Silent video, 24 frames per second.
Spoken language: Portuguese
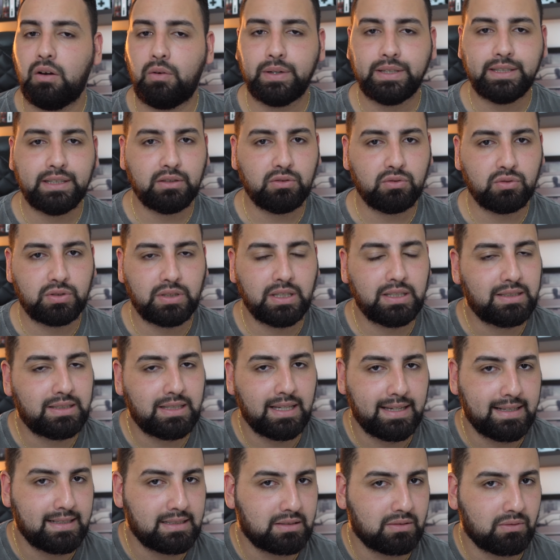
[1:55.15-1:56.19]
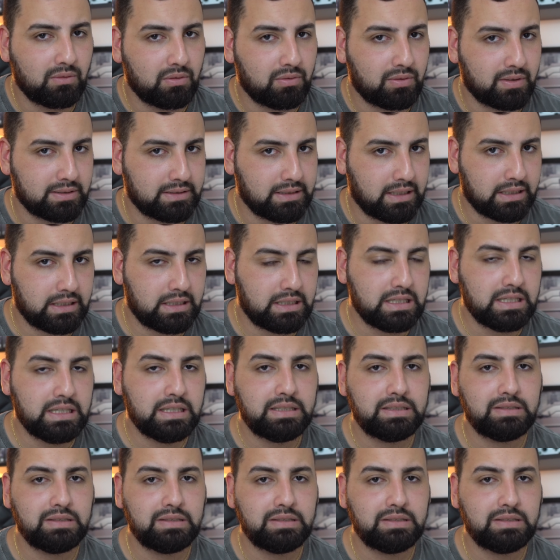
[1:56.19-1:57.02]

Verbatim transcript: Eu ainda não sei se é eles que vão fazer aqui,